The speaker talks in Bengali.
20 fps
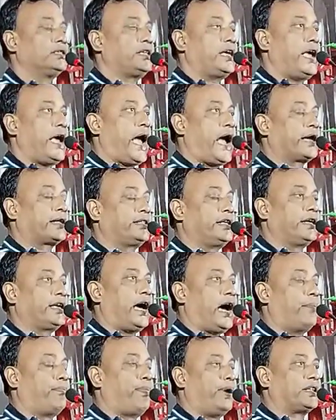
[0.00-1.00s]
যে
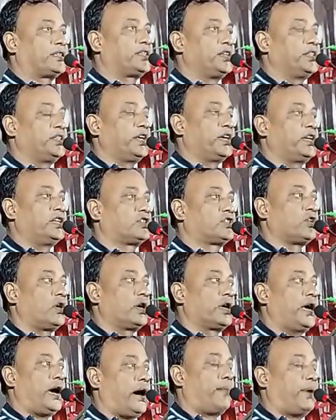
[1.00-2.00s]
একদিকে আব্বাস সিদ্দিকির
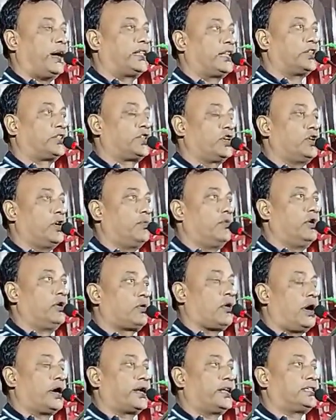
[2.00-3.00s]
সঙ্গে আমাদের তৃণমূল
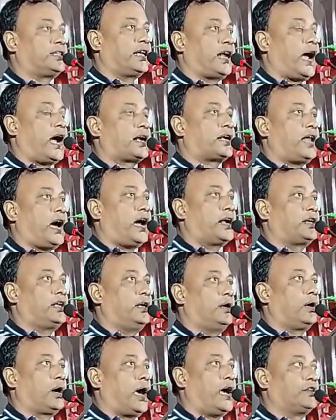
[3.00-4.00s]
কংগ্রেসের
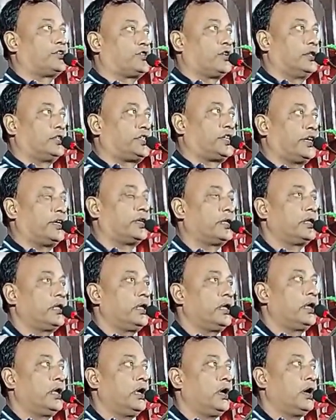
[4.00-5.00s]
হাড্ডাহাড্ডি লড়াই চলছে
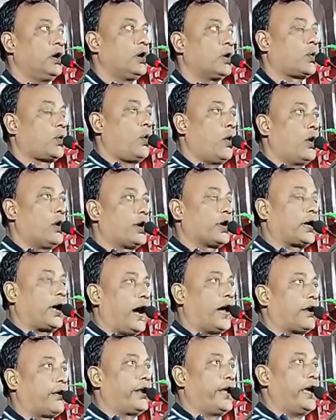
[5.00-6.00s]
কোন
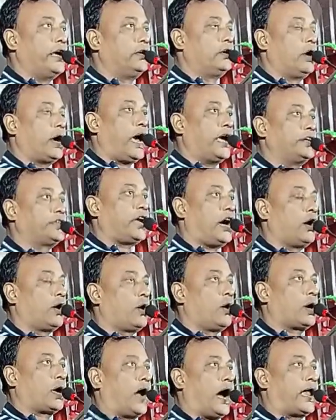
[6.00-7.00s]
কারণে এই লড়াইটা
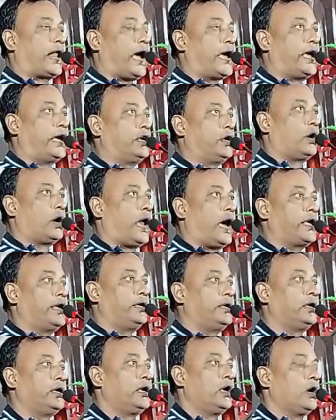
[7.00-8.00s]
হলো কারা এই
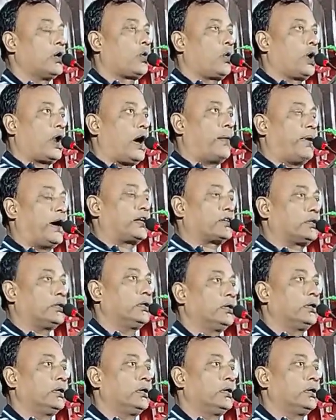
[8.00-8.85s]
লড়াই করাবার